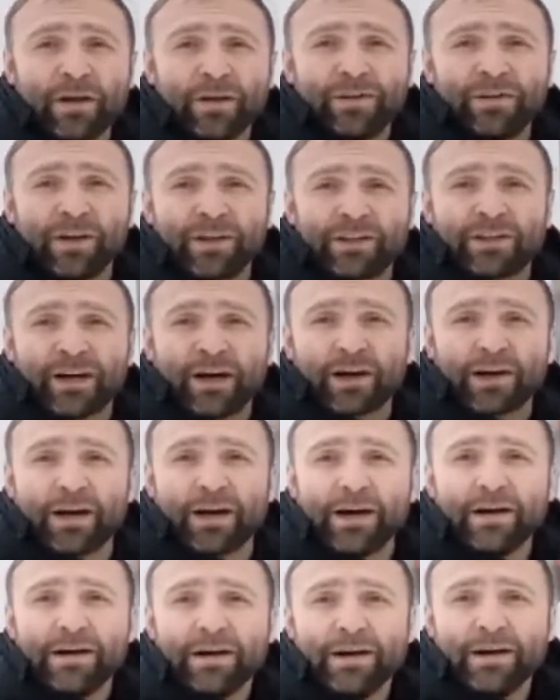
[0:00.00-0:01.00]

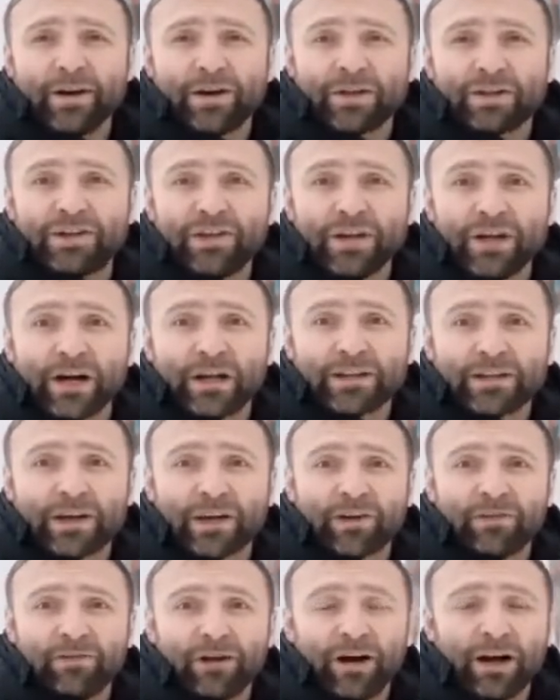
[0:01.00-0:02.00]
Доктора рты
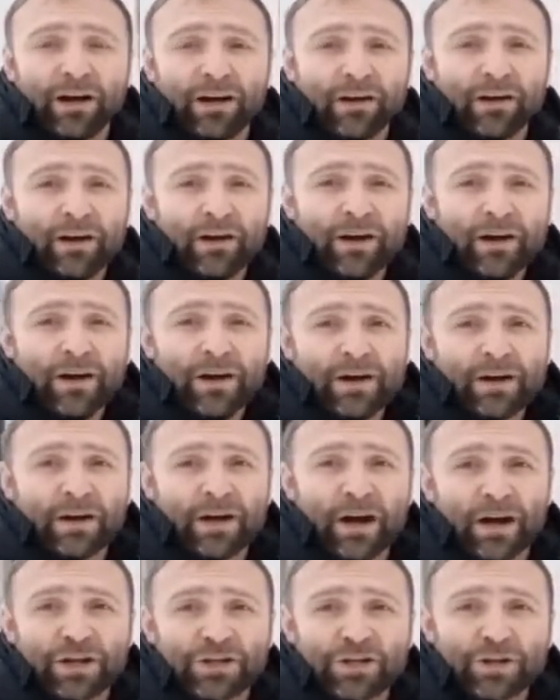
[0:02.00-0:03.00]
открывали.
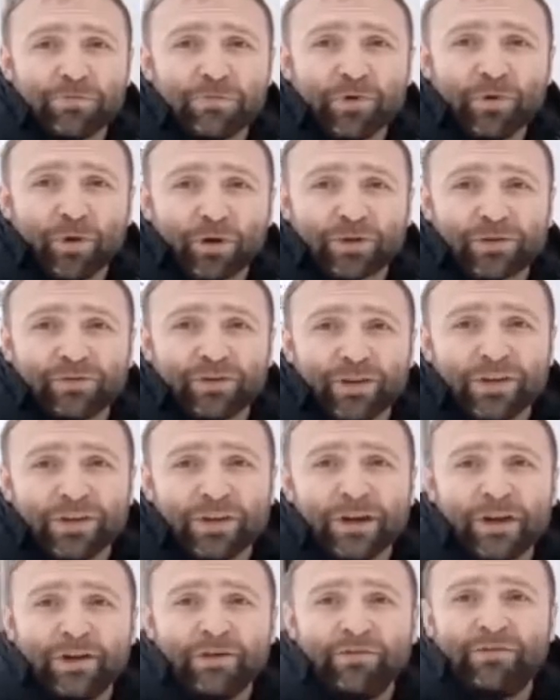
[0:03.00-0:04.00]
Как же мертвый
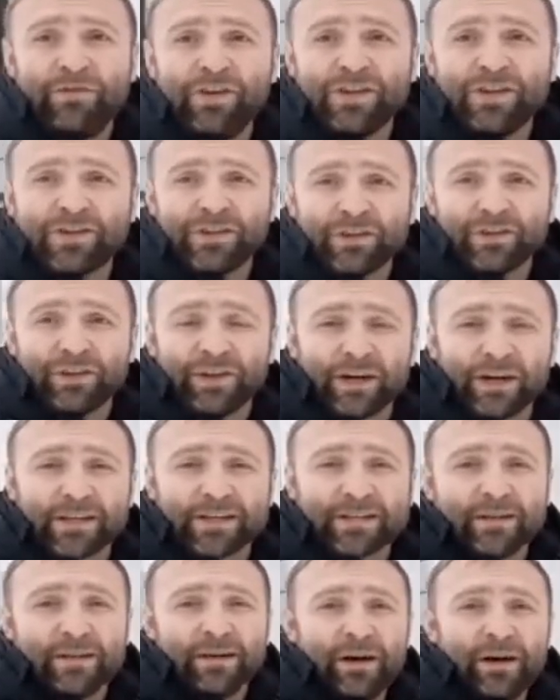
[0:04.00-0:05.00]
видел
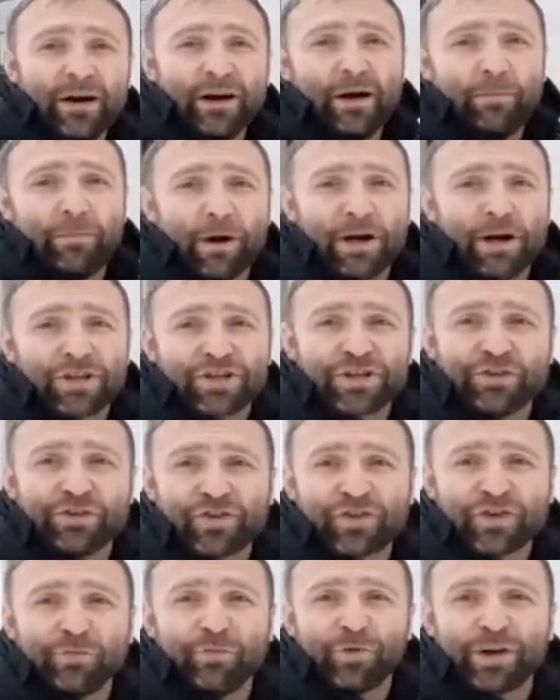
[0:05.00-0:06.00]
нас. По
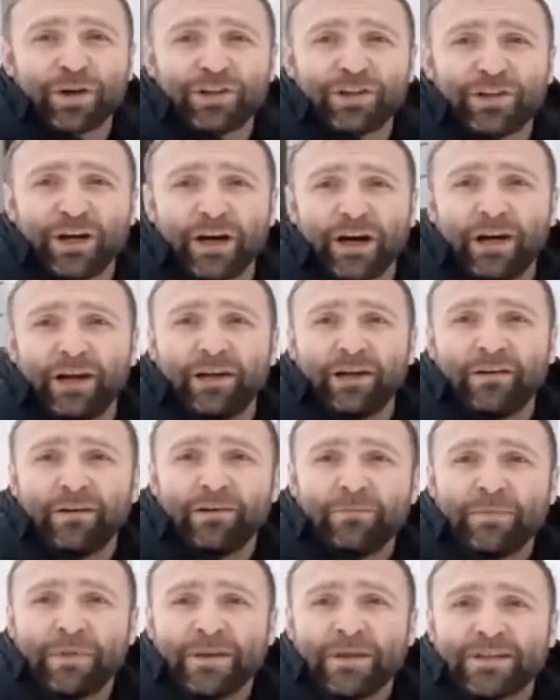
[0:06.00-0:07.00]
ожившему рыдали.
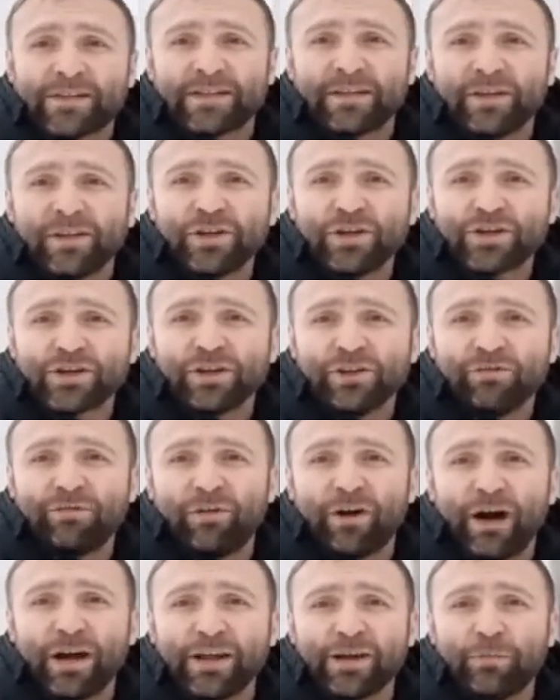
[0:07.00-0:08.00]
Слышал
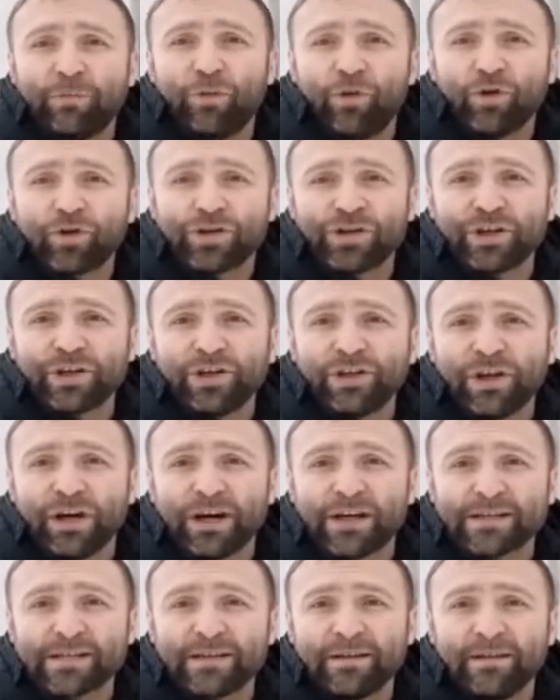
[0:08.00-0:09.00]
Ваня божий
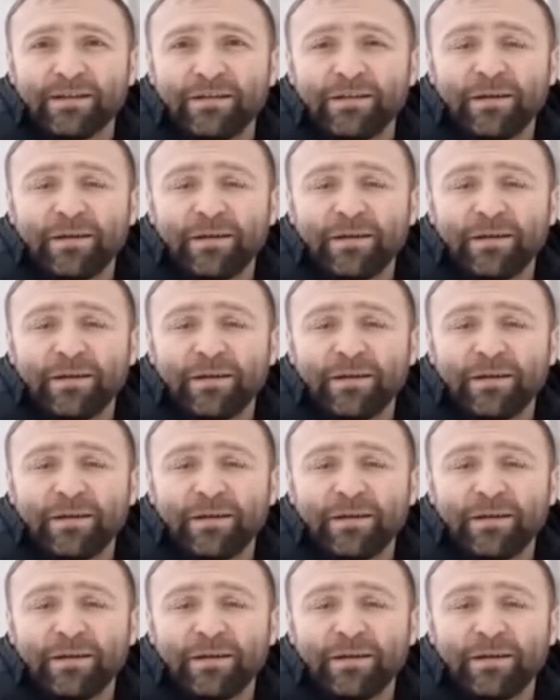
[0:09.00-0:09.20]
глаз.